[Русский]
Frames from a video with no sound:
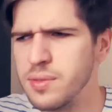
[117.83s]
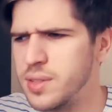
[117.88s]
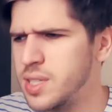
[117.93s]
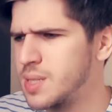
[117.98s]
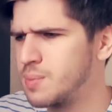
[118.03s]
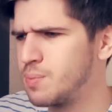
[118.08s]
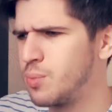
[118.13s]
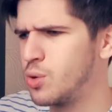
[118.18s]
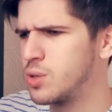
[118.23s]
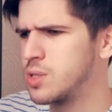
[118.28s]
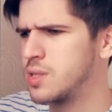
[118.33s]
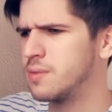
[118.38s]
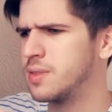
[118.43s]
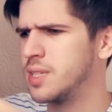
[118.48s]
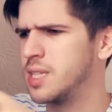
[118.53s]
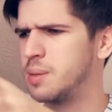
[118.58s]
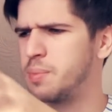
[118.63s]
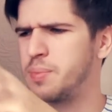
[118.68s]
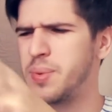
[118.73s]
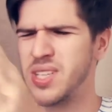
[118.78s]

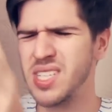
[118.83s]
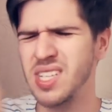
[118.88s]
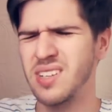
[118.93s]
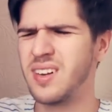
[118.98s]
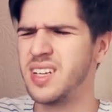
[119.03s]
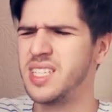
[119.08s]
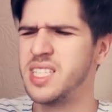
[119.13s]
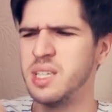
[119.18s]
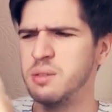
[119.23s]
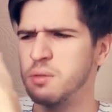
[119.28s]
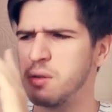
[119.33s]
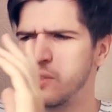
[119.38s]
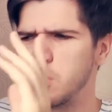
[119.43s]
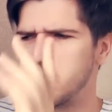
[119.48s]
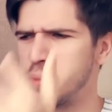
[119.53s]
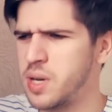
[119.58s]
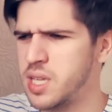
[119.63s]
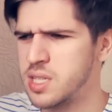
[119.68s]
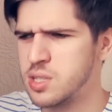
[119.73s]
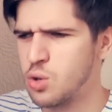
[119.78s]
использованных презервативов,
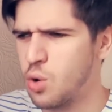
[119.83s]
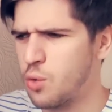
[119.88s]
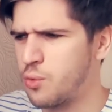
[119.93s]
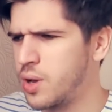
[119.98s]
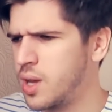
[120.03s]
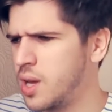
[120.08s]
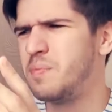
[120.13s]
шприцов,